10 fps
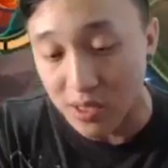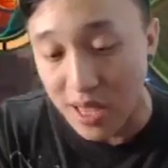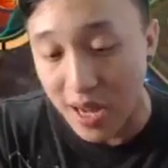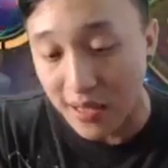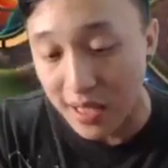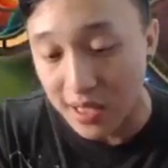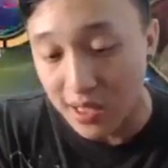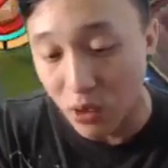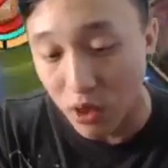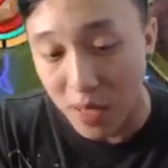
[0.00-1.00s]
sangat lagi
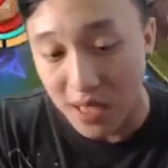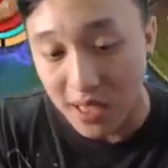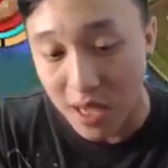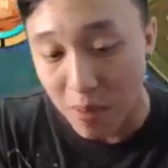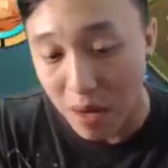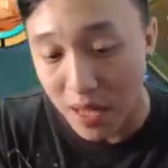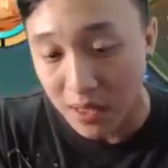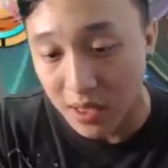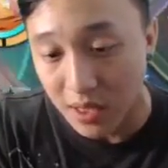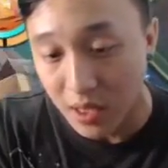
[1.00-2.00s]
sih luar biasa gampang
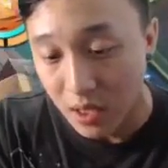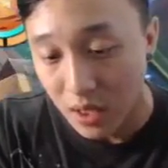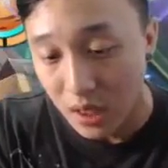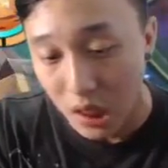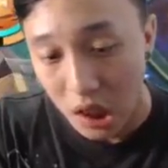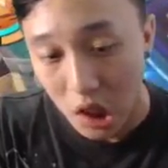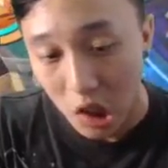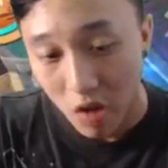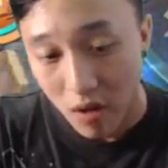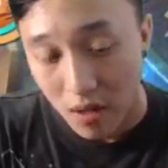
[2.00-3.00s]
mati ini
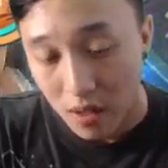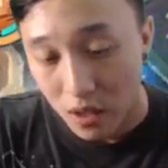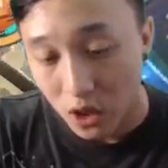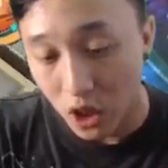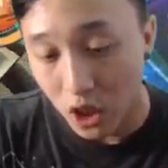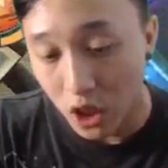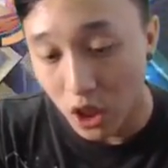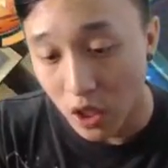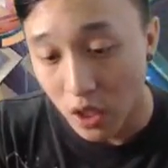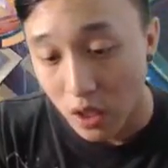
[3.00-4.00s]
Coy coy
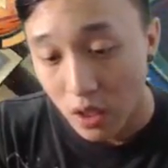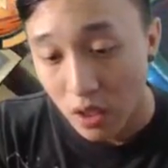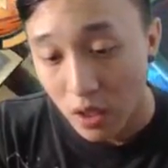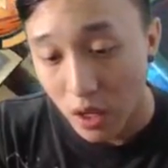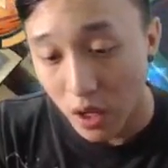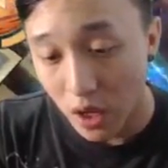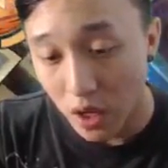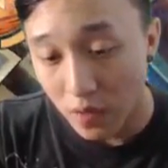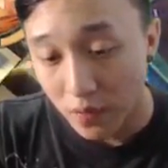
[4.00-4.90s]
coy Ayo